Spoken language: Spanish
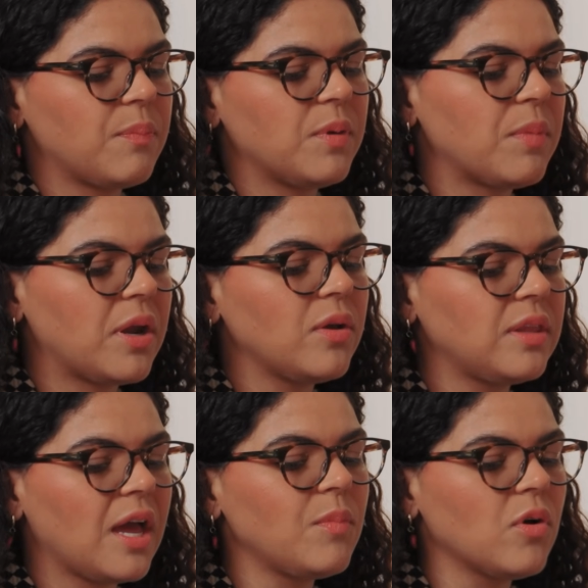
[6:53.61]
Primero
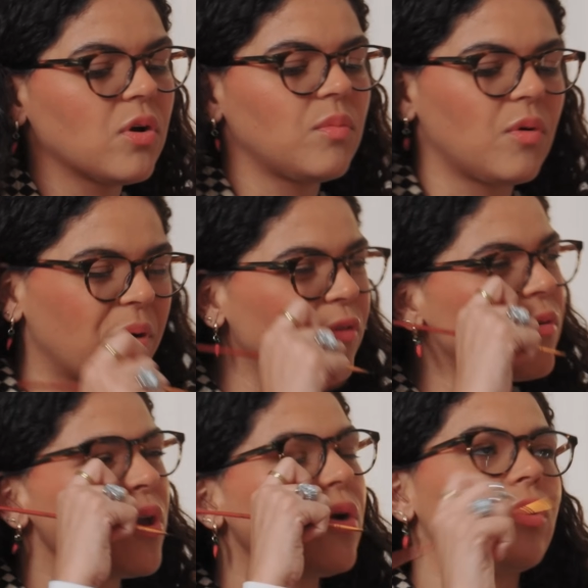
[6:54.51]
estábamos como, pero
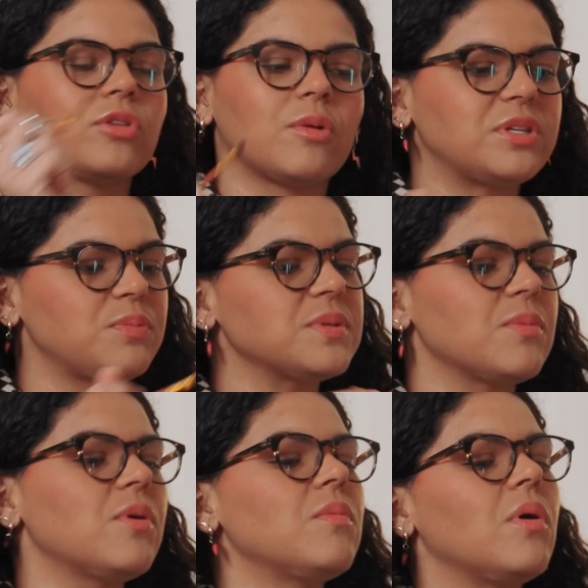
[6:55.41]
fue muy corto, al principio
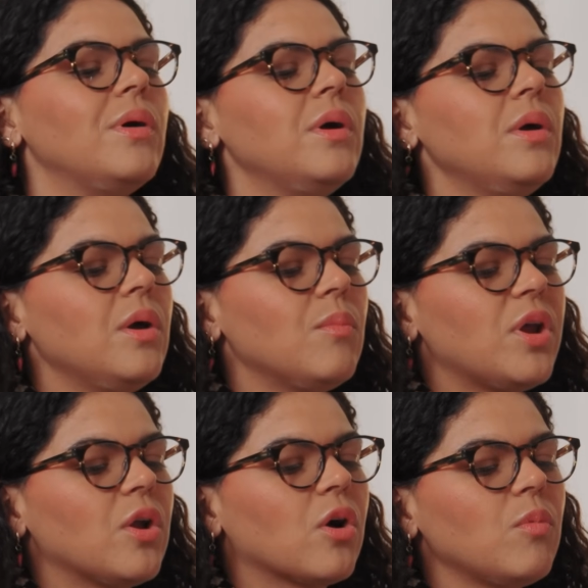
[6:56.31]
empezamos como,
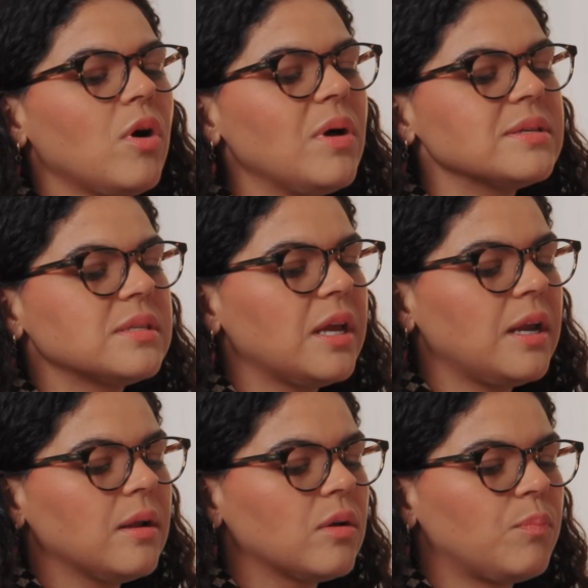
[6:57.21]
bueno, ¿cómo vamos a
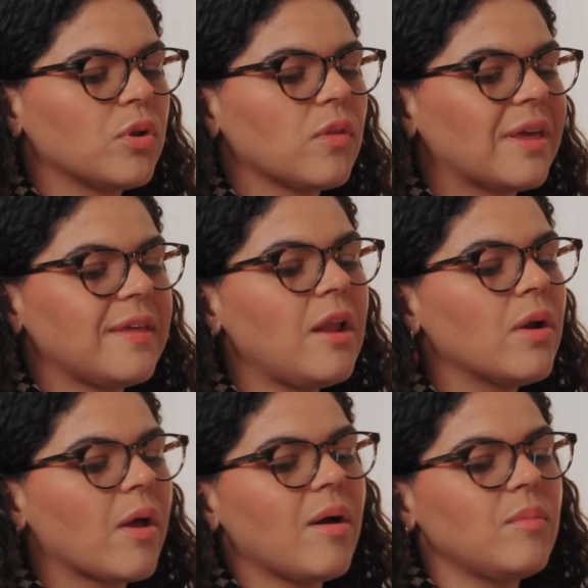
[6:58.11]
hacer? ¿Por qué días lo
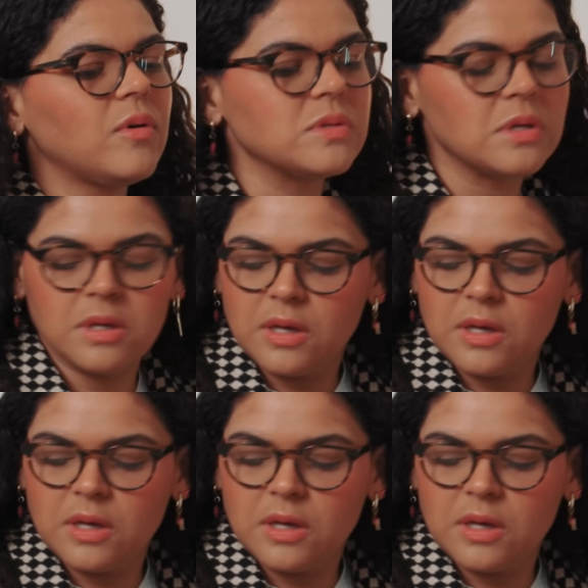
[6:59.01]
grabamos?